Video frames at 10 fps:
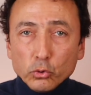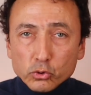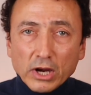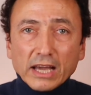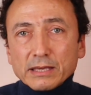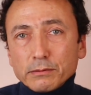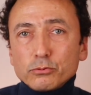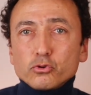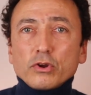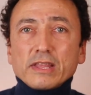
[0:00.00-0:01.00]
3 ay gibi
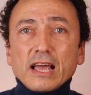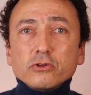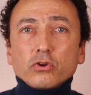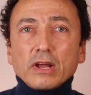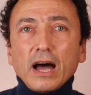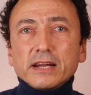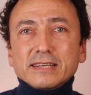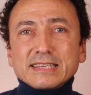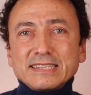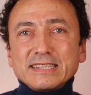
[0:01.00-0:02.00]
bir süreden sonra
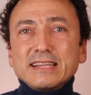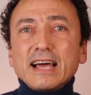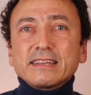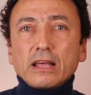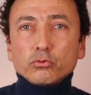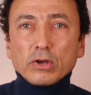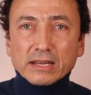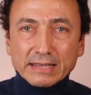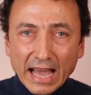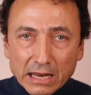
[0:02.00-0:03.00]
artık sinirlerden
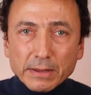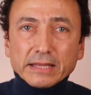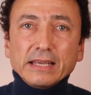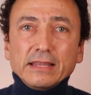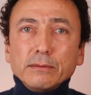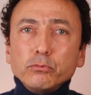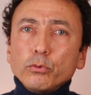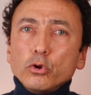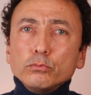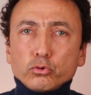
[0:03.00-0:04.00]
uyarı gelmediğinde
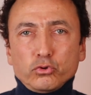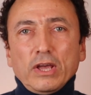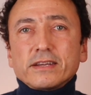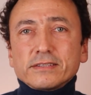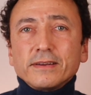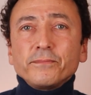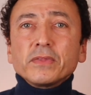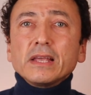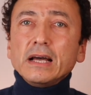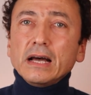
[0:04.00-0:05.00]
bu bölüm susar.
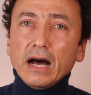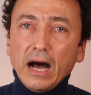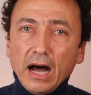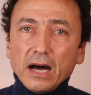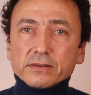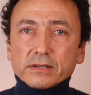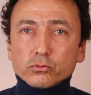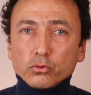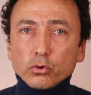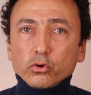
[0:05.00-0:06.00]
Ağrı,
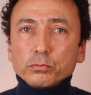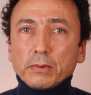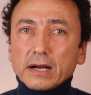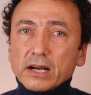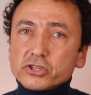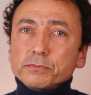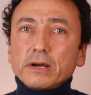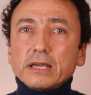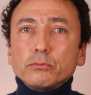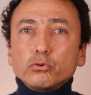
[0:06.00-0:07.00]
dokunma,
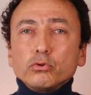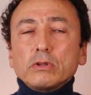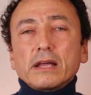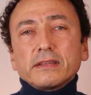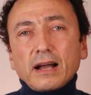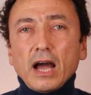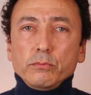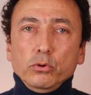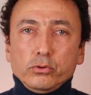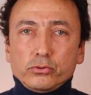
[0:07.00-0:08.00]
kaşınma gibi duyular da
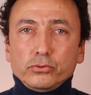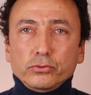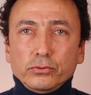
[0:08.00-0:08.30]
kaybolur.